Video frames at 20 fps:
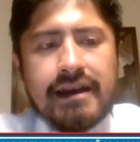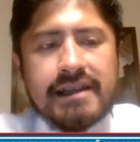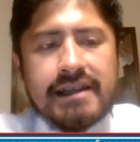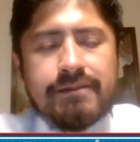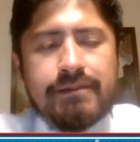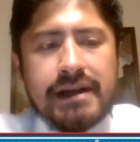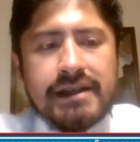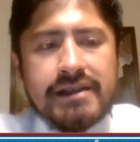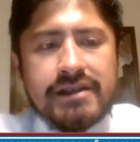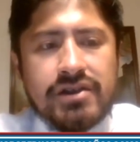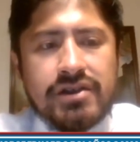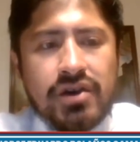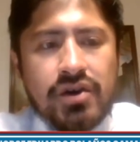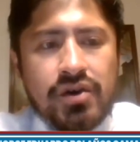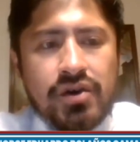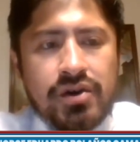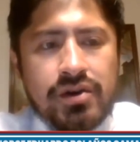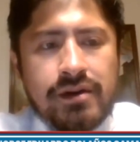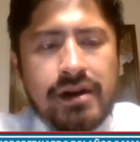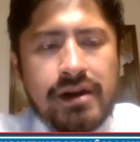eh,
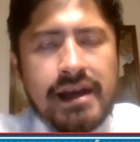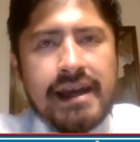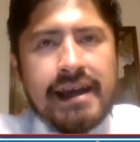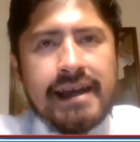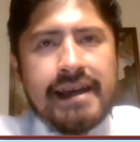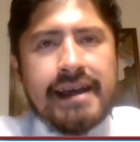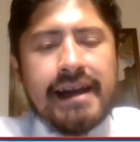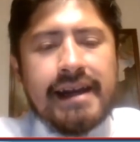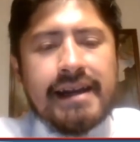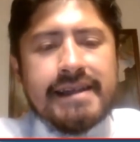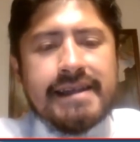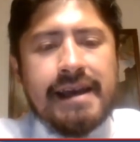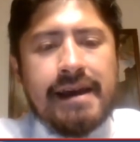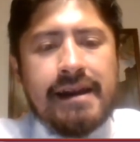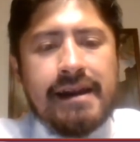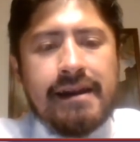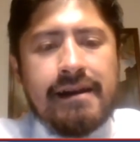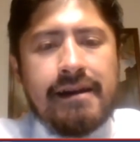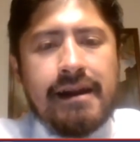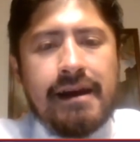expansión que les
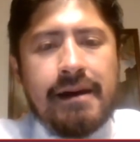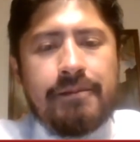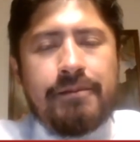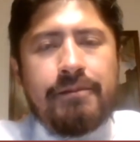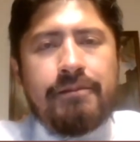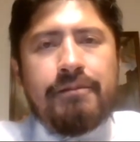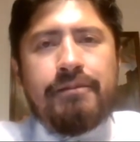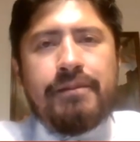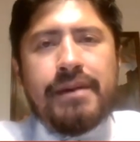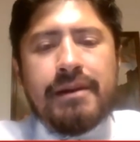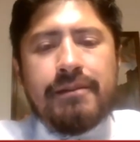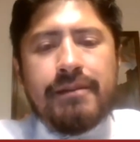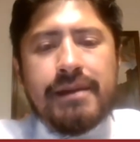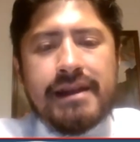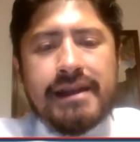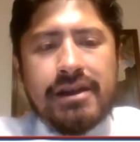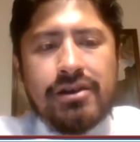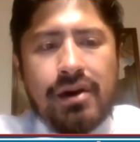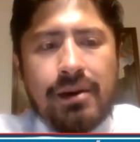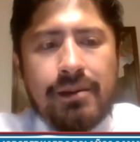han ah,
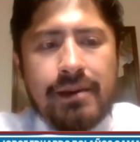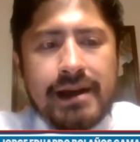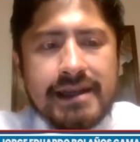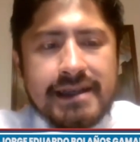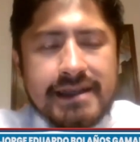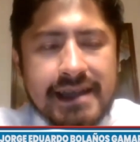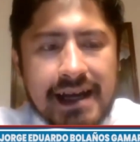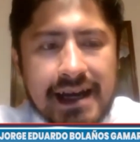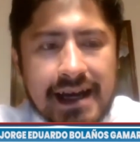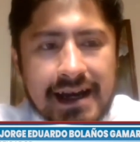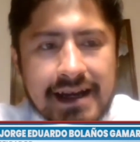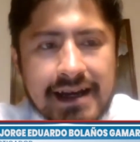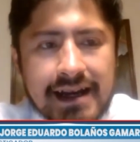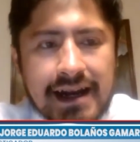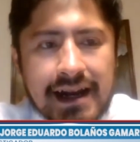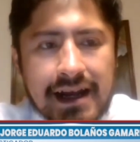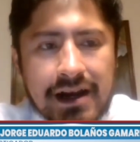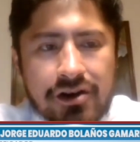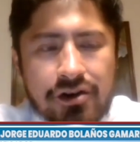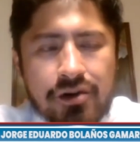permitido avanzar
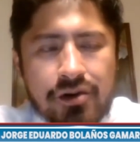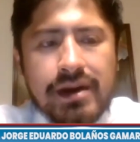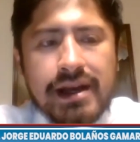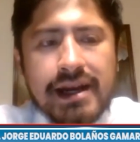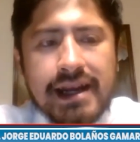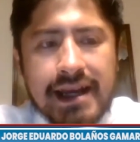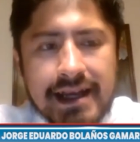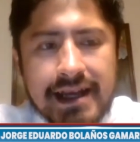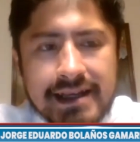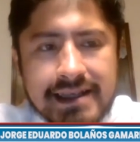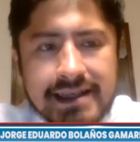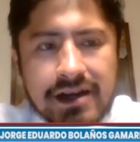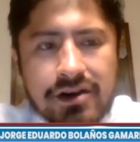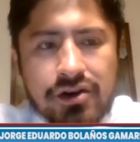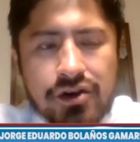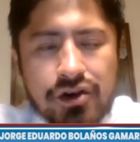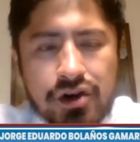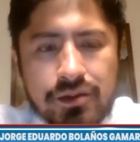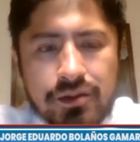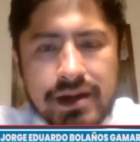en la convergencia
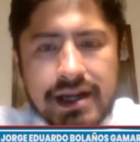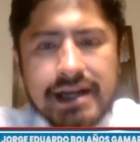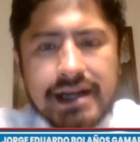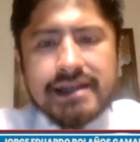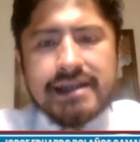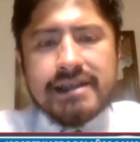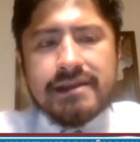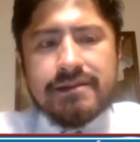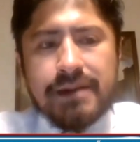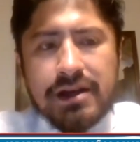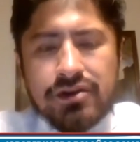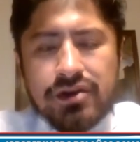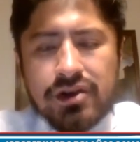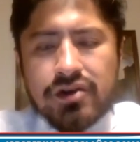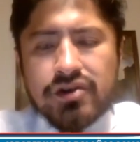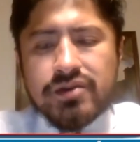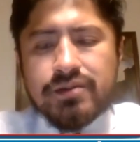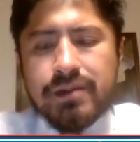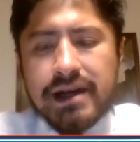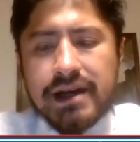económica
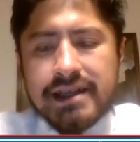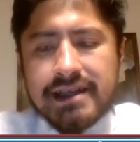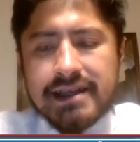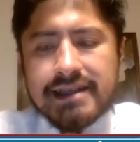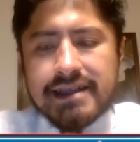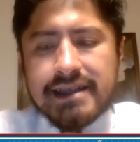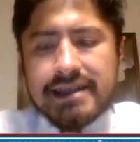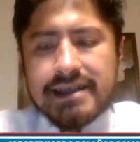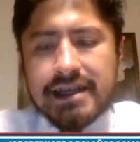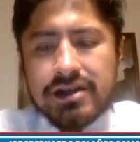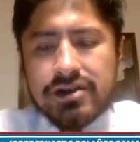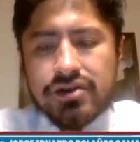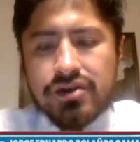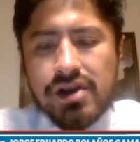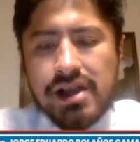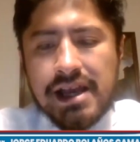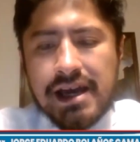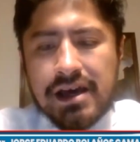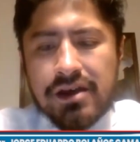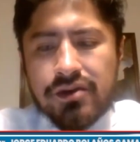respecto a los países
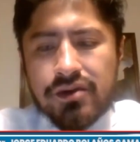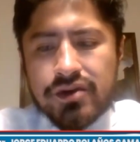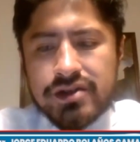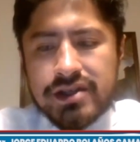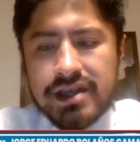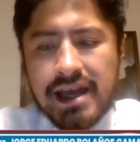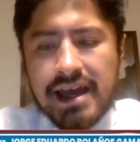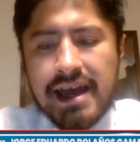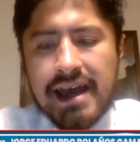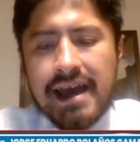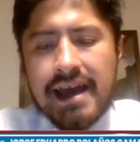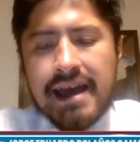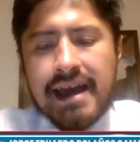desarrollados,